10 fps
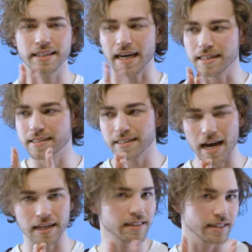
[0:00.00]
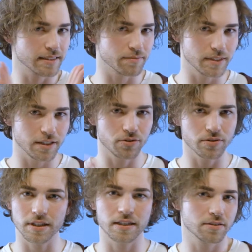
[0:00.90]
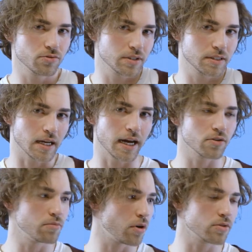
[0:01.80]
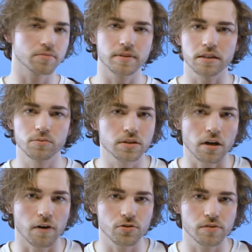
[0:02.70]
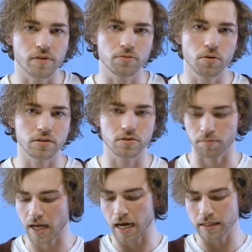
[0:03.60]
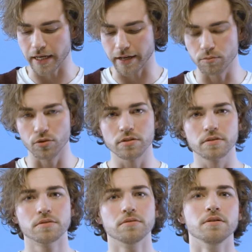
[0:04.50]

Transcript: die ganze Nacht, trinkst du mit den Jungs und hast eine gute Zeit und morgens um sechs musst du aufstehen, weil du plötzlich zum card date musst.